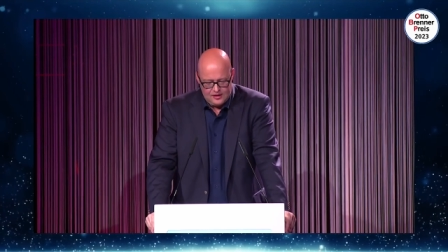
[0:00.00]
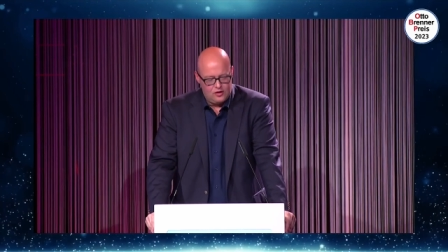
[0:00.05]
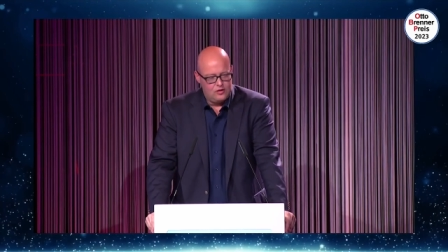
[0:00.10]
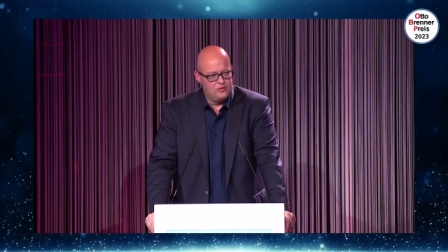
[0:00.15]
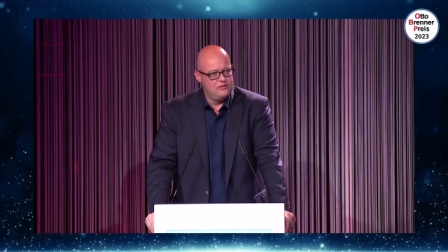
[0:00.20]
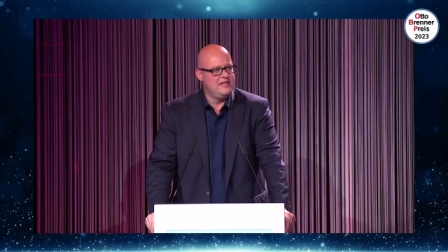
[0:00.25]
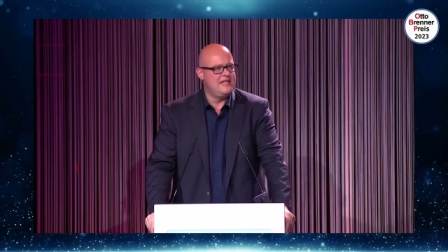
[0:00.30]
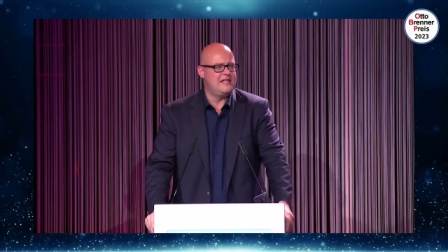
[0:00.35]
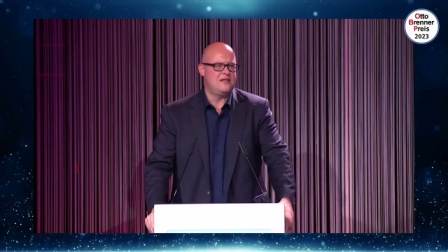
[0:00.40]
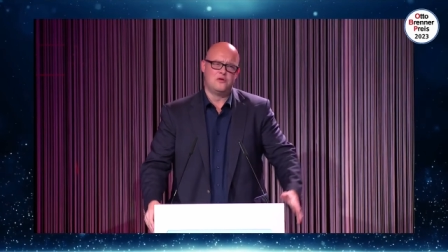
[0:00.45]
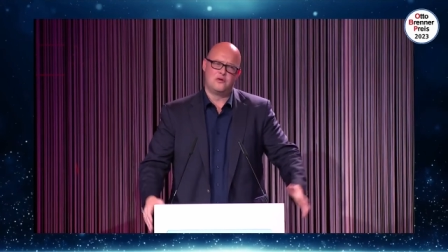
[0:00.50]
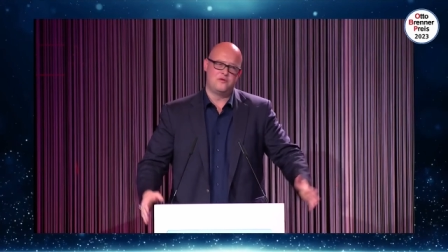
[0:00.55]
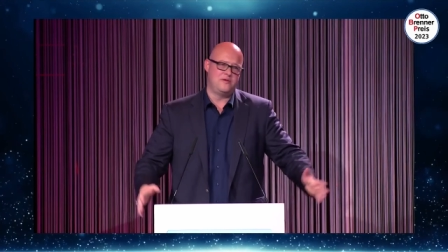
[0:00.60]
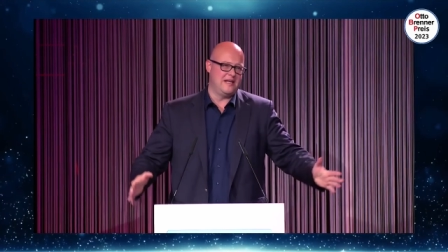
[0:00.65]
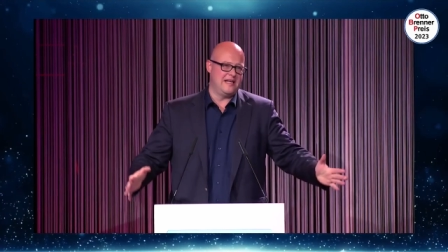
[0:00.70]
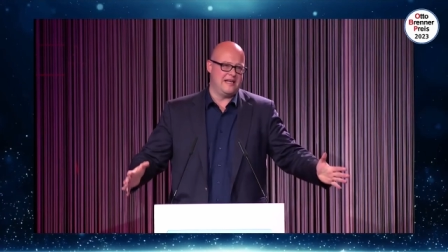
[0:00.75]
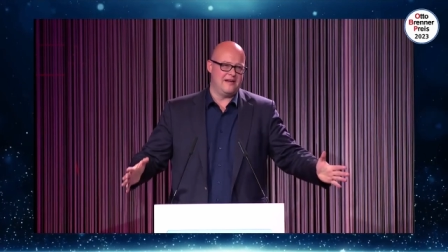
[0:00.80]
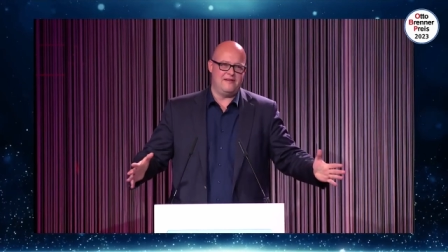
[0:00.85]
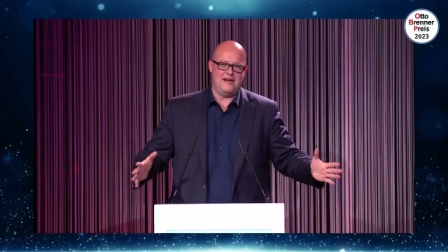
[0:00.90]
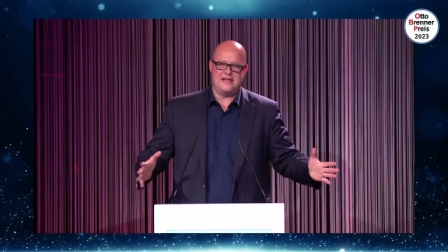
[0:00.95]
und nicht
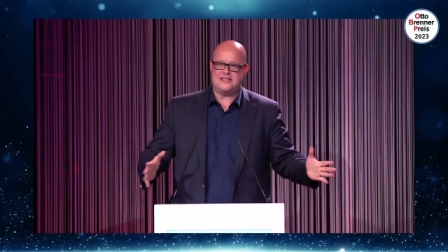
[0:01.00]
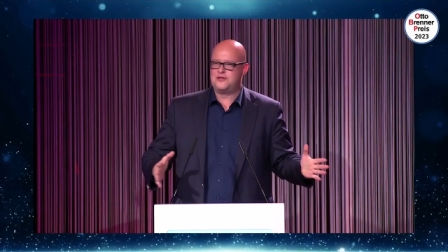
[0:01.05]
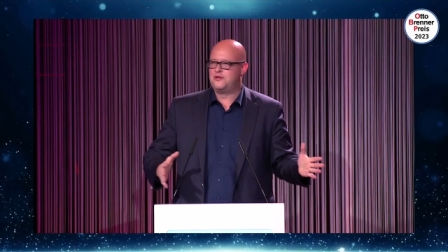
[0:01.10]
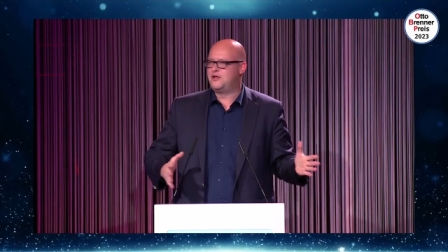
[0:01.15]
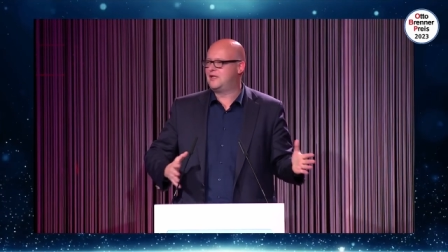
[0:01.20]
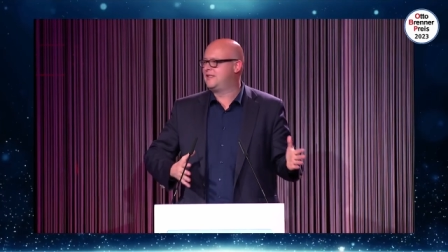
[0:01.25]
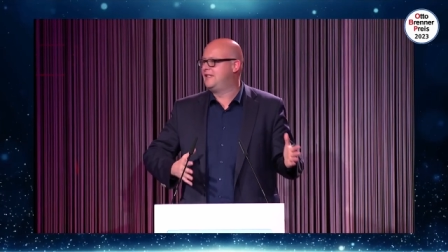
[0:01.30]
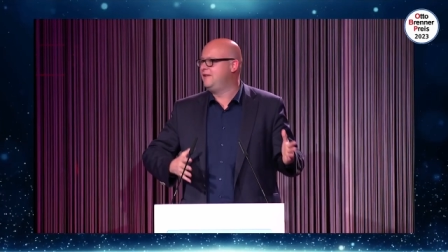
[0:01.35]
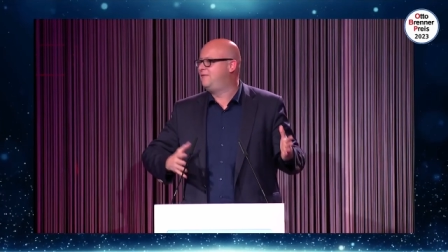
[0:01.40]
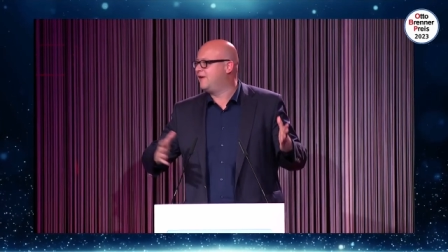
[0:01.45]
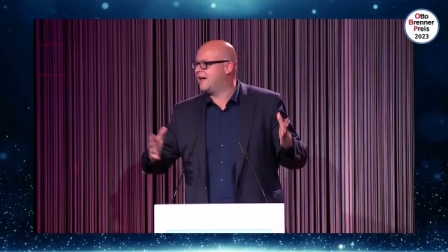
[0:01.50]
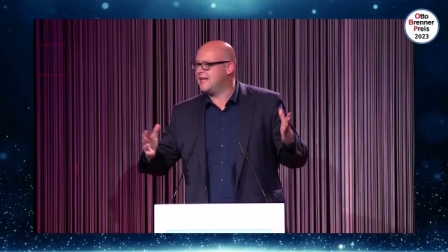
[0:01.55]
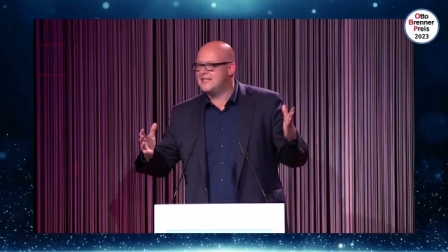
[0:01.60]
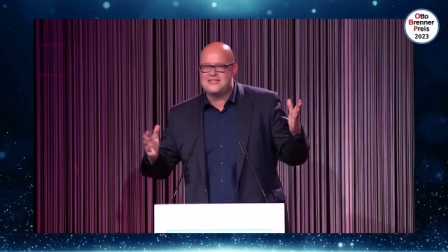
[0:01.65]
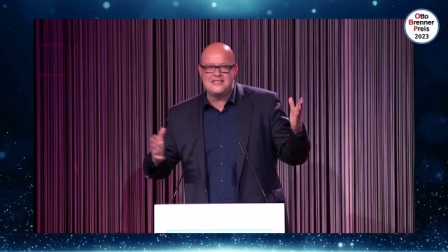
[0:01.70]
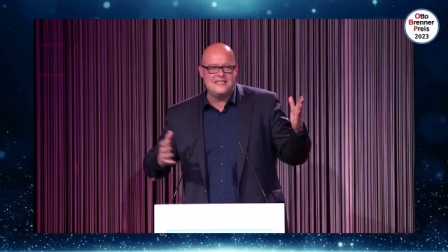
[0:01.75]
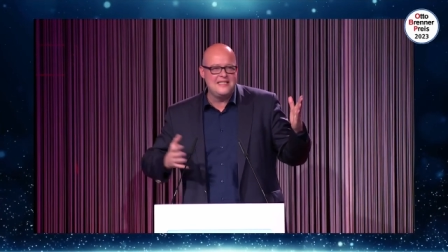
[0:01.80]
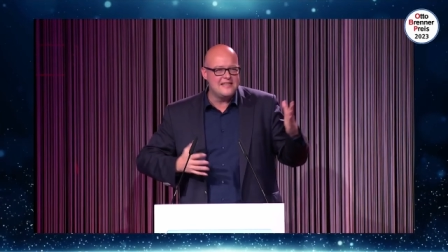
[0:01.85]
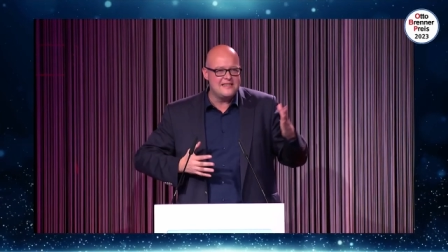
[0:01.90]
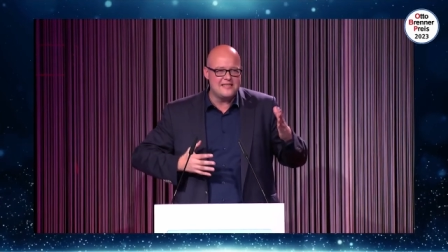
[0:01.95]
notwendigerweise durch
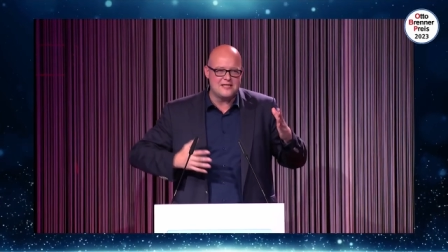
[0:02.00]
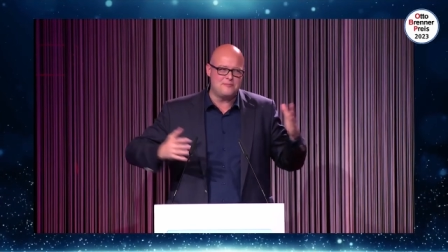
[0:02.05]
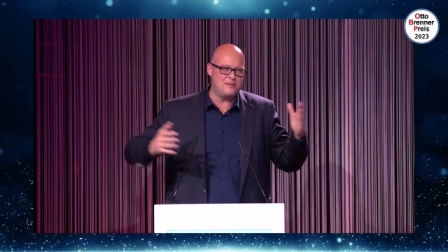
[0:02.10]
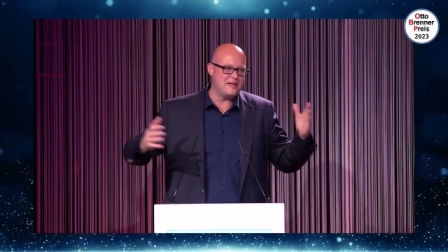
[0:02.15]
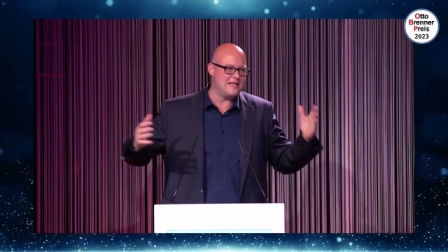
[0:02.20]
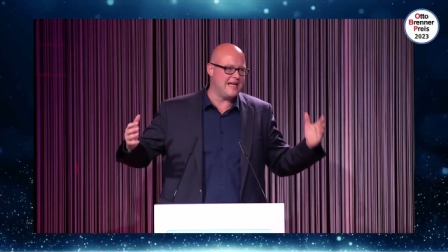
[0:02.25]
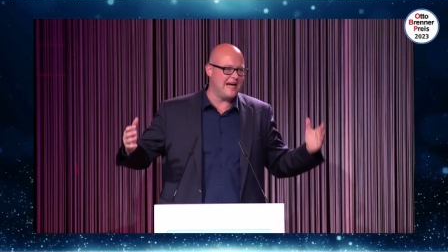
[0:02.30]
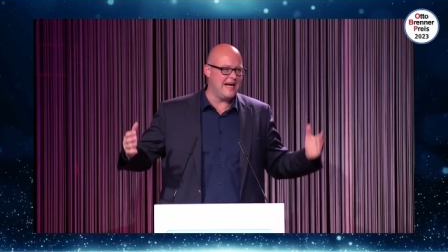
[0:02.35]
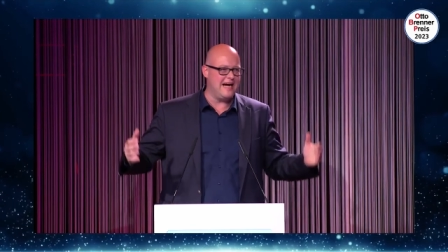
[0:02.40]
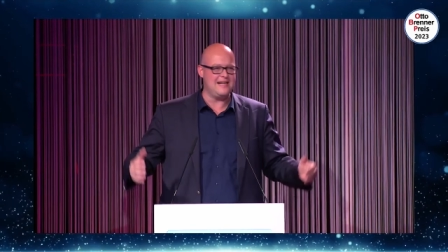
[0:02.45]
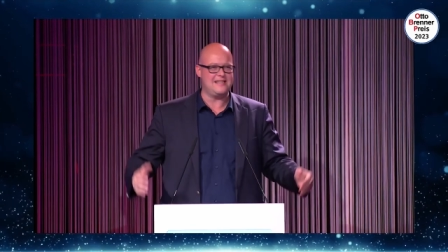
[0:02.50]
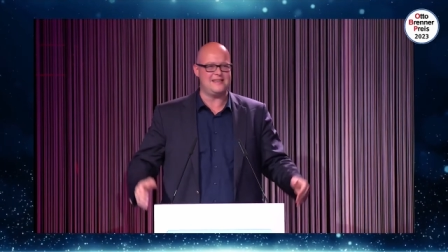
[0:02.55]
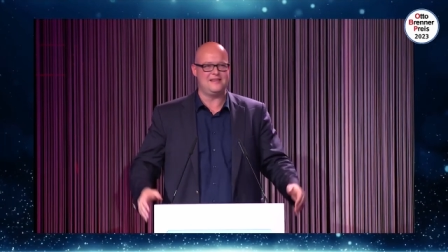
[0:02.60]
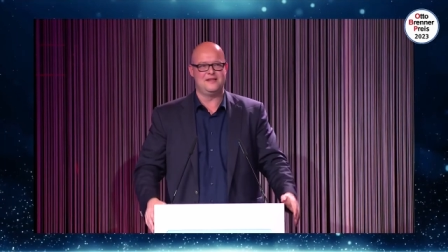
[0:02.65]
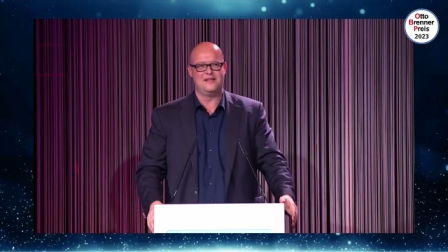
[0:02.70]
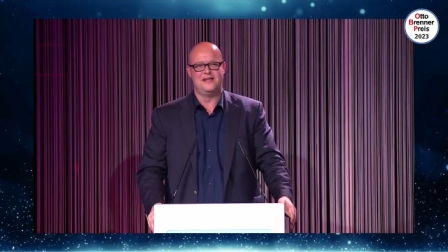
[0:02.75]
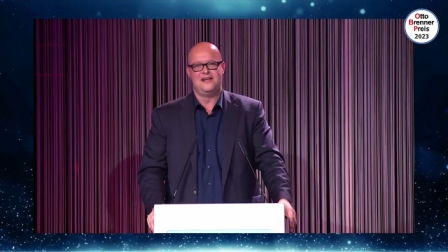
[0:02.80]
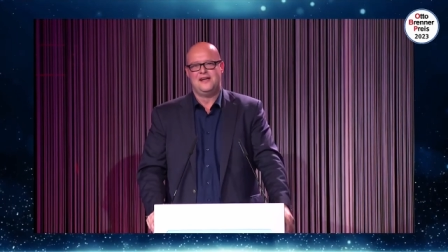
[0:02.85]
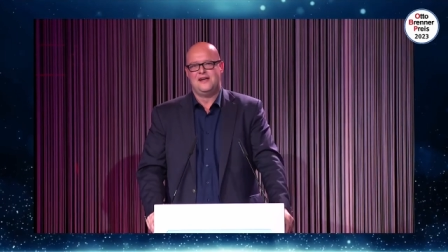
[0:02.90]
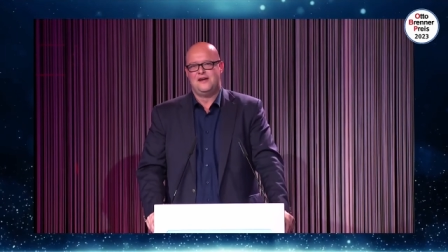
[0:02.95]
differenziertes
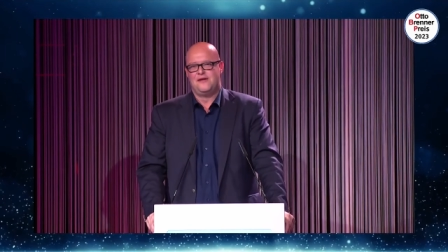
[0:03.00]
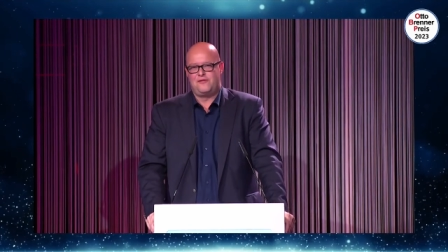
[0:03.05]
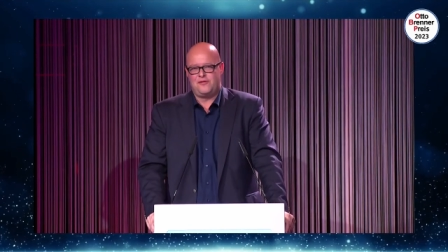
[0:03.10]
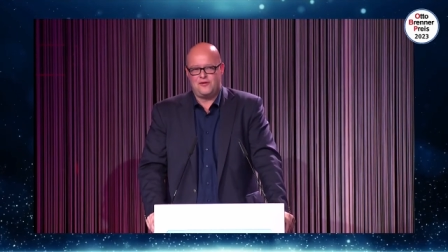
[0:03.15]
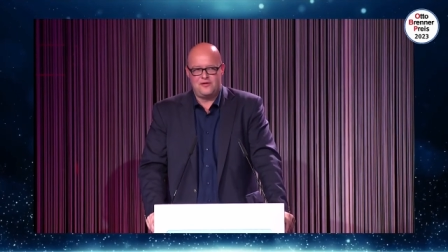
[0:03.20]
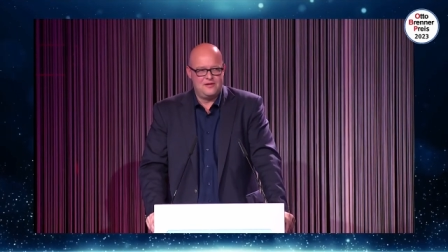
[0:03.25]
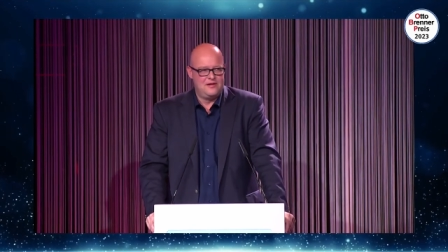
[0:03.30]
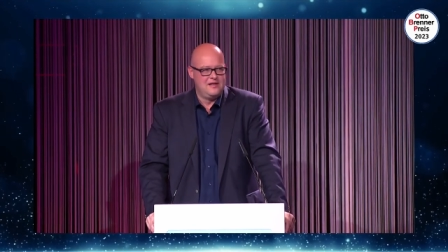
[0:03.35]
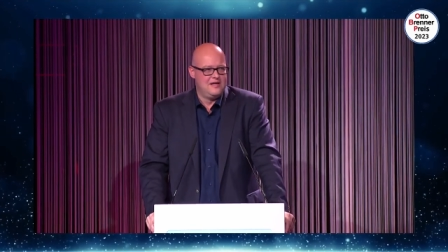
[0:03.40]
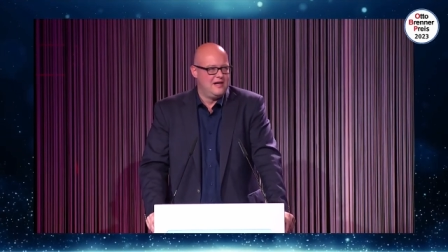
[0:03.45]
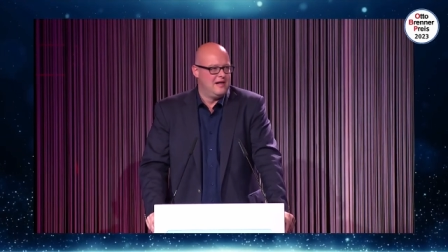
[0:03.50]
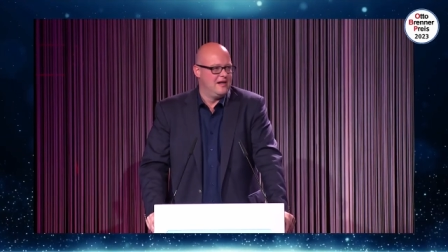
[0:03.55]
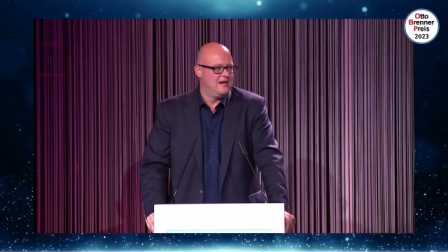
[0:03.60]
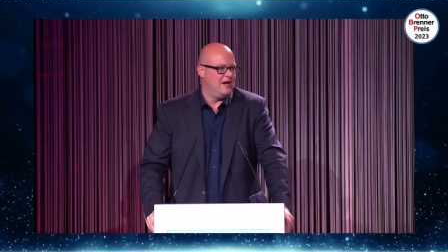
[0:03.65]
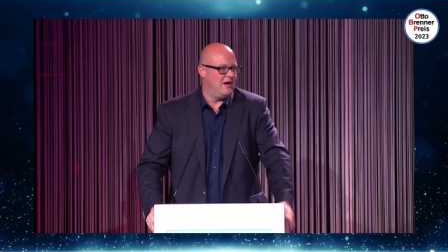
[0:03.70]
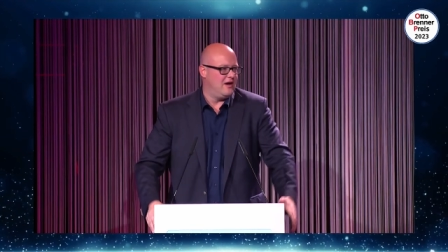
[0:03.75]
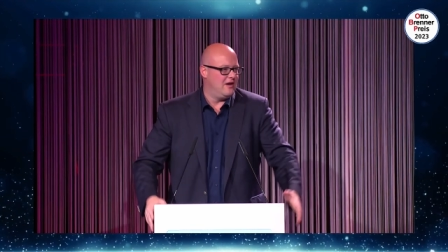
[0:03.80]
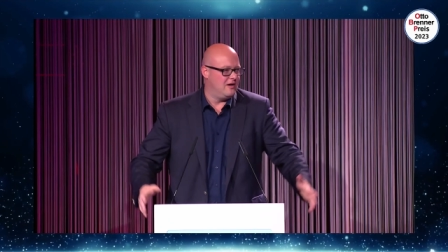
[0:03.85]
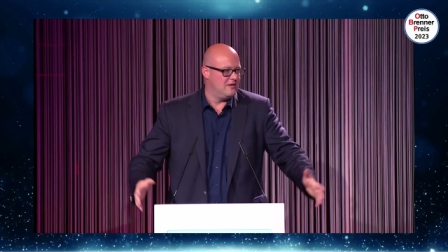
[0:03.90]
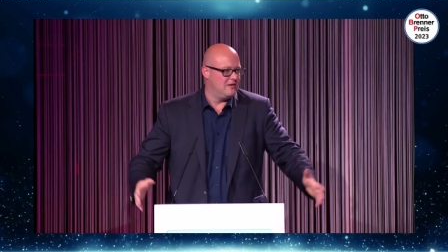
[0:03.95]
Betrachten von, äh,